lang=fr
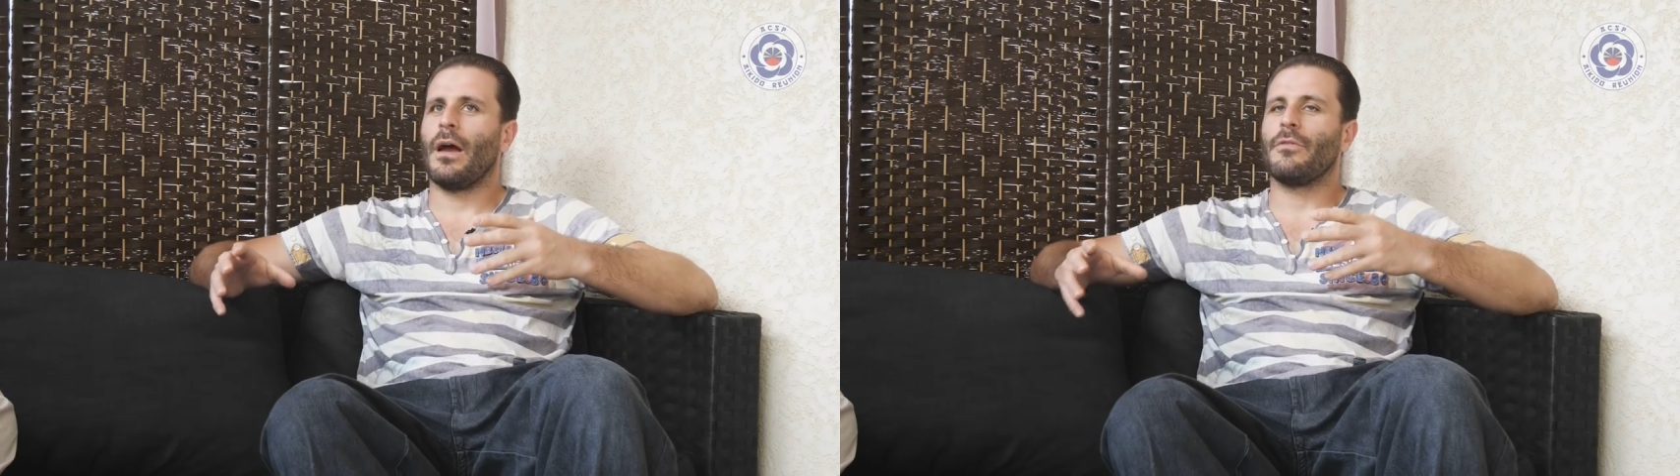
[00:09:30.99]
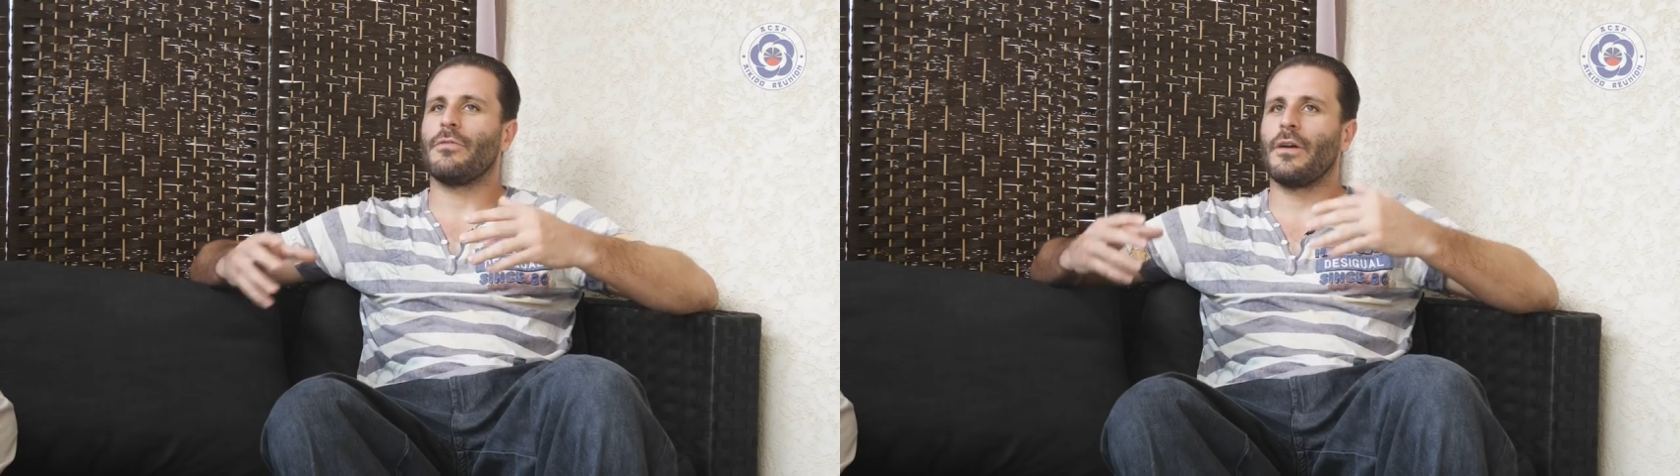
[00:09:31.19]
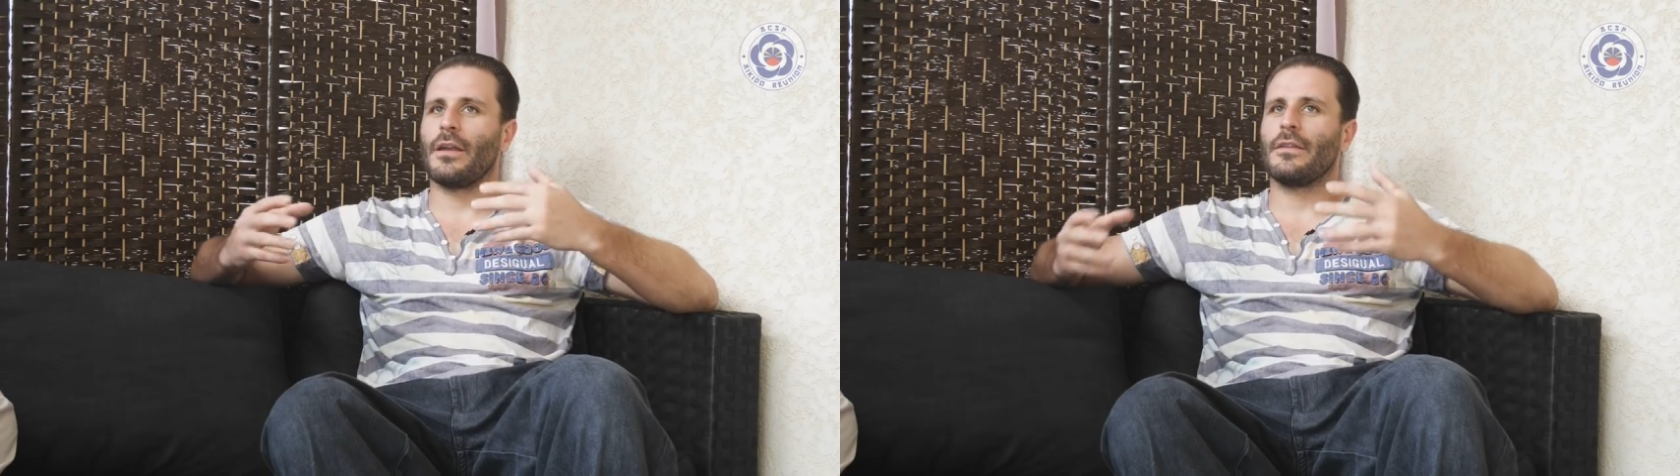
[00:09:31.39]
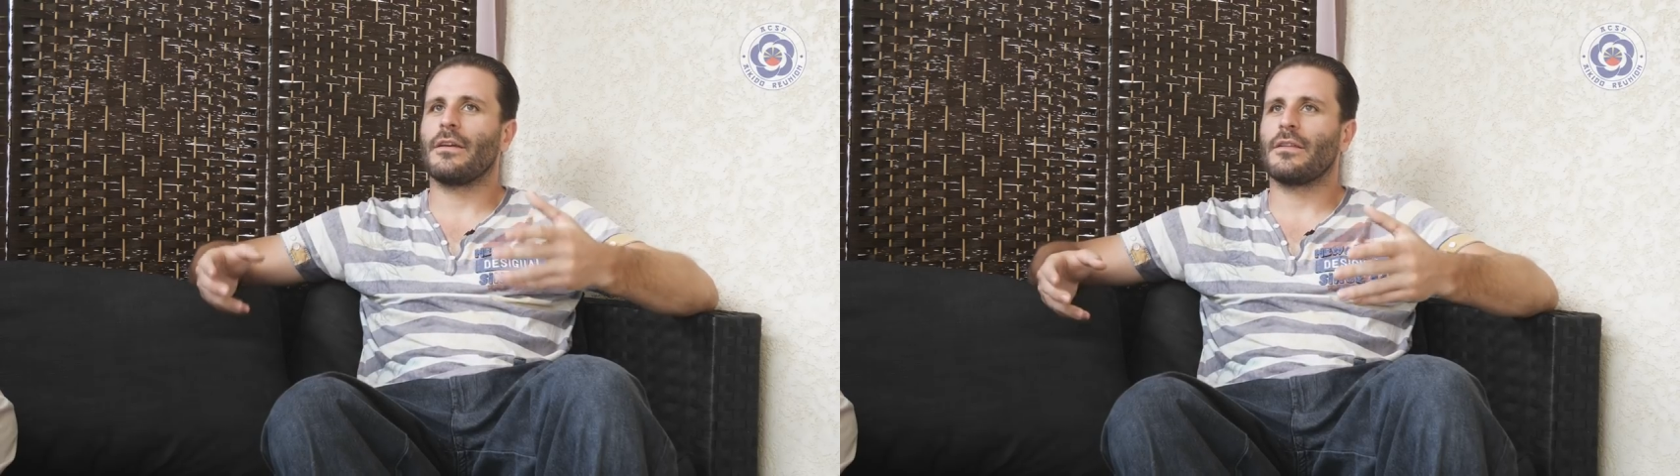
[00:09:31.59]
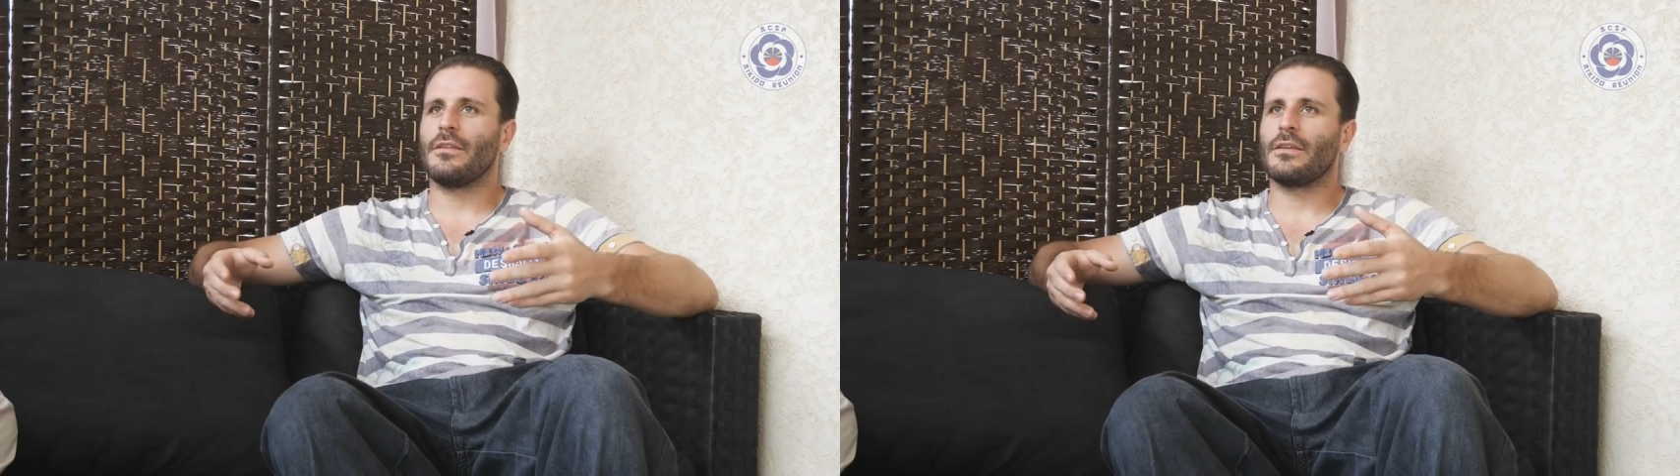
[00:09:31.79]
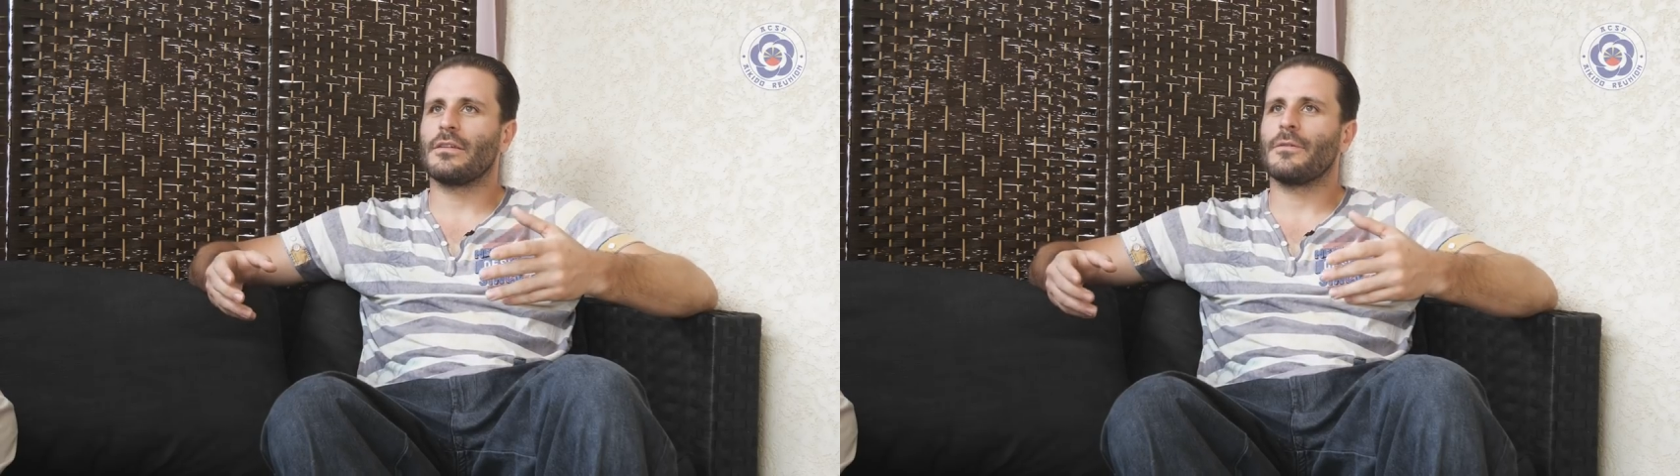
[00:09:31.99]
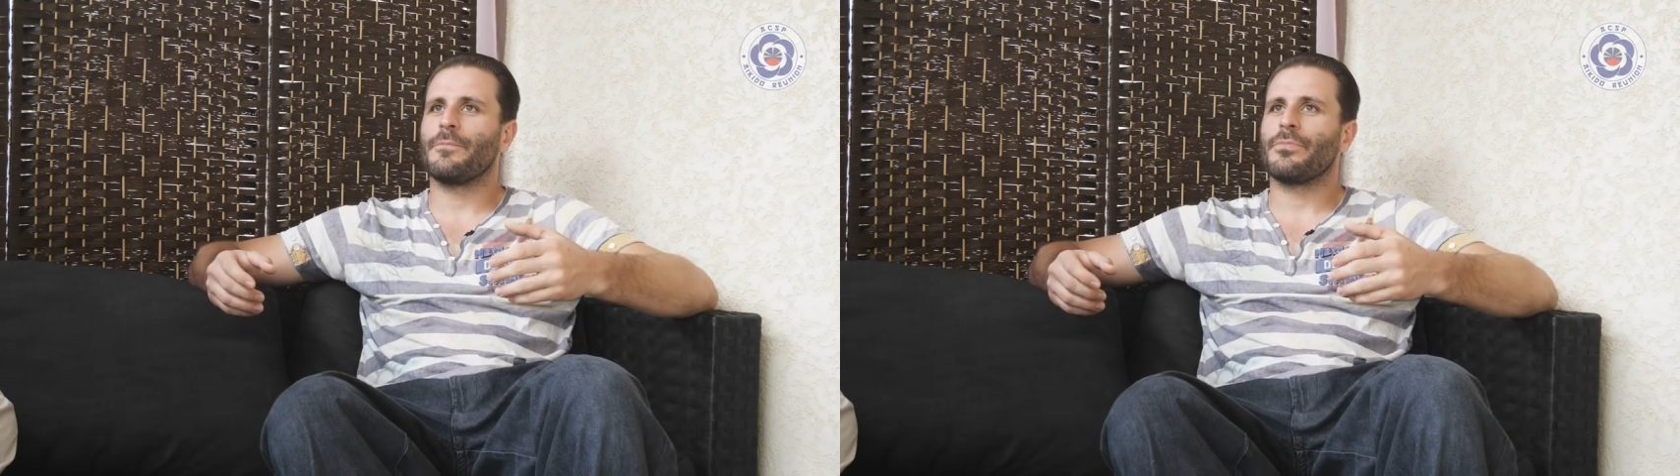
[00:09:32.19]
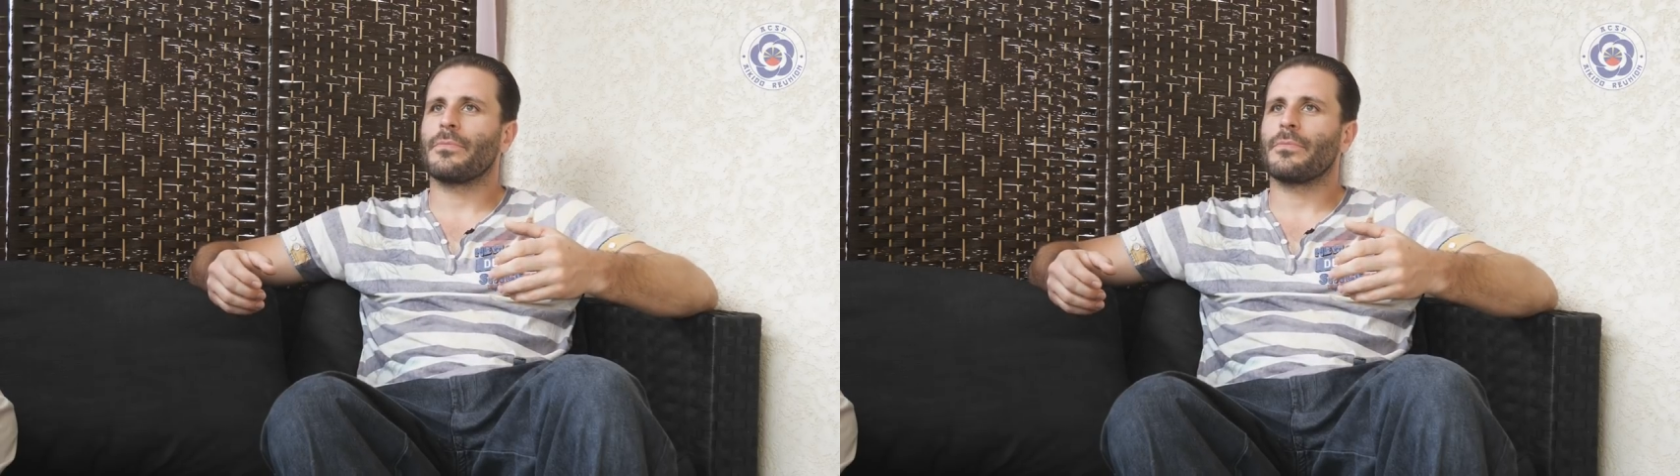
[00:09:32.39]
à faire les techniques